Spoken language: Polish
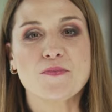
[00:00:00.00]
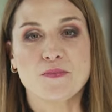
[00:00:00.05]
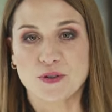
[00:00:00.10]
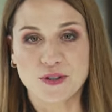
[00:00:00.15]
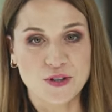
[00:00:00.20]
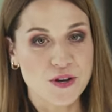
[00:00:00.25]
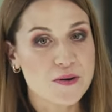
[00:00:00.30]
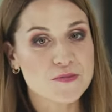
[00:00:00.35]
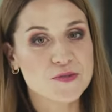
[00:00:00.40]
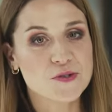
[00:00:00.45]

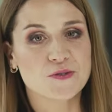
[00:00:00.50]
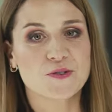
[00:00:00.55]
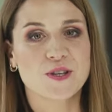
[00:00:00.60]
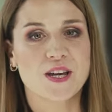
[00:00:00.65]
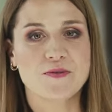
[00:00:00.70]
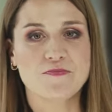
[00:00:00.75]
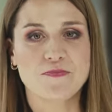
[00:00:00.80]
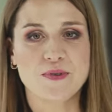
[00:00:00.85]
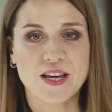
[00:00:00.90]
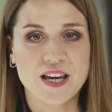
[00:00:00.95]
Podjąłam studia
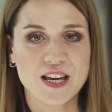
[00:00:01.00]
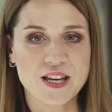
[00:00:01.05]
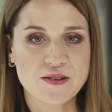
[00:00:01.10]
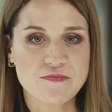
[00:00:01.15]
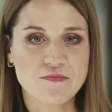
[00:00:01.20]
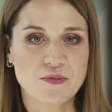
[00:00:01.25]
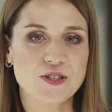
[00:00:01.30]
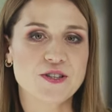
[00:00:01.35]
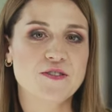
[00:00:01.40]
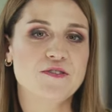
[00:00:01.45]
MBA,
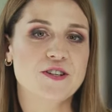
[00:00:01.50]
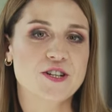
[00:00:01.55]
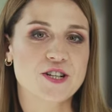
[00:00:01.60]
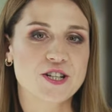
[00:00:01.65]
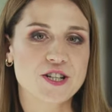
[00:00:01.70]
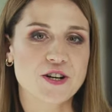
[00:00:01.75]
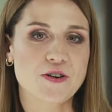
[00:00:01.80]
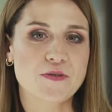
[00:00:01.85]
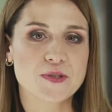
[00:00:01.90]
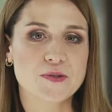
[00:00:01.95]
ponieważ
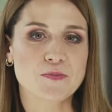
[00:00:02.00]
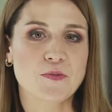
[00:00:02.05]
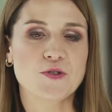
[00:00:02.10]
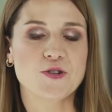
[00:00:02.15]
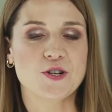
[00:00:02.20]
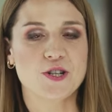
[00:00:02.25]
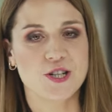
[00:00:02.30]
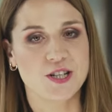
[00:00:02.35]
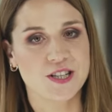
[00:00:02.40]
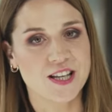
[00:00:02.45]
chciałam
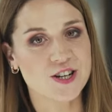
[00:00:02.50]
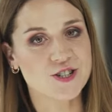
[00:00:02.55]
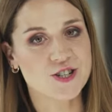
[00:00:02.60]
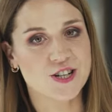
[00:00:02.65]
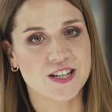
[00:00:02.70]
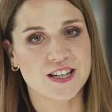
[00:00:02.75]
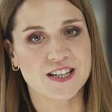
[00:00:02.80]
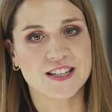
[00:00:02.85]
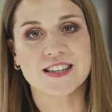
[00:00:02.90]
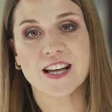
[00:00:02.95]
spojrzeć
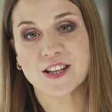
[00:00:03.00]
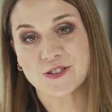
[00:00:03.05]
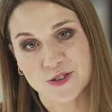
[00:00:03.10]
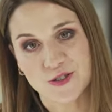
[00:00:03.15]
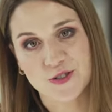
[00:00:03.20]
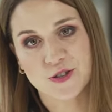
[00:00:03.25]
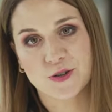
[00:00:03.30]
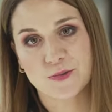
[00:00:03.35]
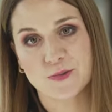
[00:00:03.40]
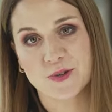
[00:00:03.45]
inaczej na to,
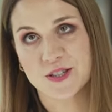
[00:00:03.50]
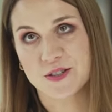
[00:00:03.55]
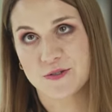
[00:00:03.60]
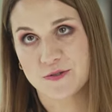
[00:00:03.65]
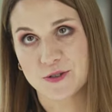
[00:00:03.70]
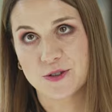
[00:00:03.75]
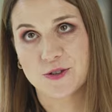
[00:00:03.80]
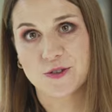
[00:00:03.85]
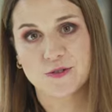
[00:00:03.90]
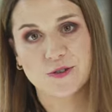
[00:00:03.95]
co robię
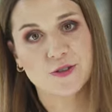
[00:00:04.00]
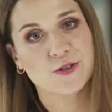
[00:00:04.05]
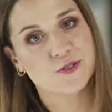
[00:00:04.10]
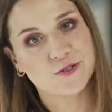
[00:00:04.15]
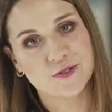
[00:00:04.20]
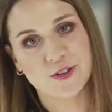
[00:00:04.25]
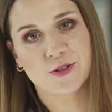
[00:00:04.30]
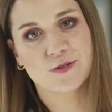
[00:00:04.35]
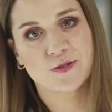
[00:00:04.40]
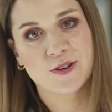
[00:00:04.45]
zawodowo od
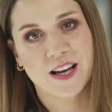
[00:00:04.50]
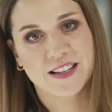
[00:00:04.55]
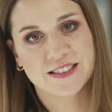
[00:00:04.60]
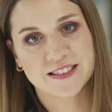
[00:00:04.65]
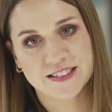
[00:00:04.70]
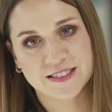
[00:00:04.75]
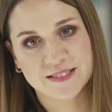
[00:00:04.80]
wielu lat.